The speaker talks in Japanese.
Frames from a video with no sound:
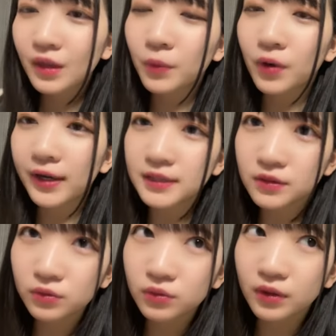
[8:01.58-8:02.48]
でも会
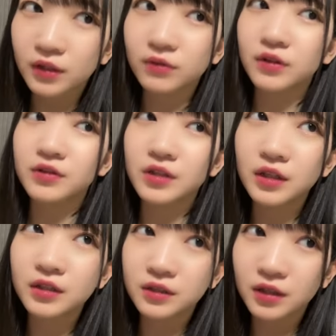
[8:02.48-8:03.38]
場とかで言ってるじゃな
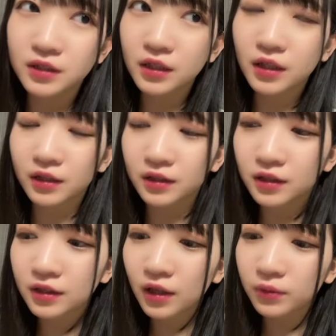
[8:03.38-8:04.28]
いですかさっき買って
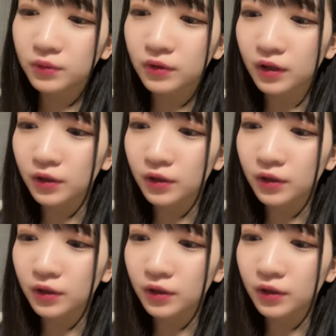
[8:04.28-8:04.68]
きたよとか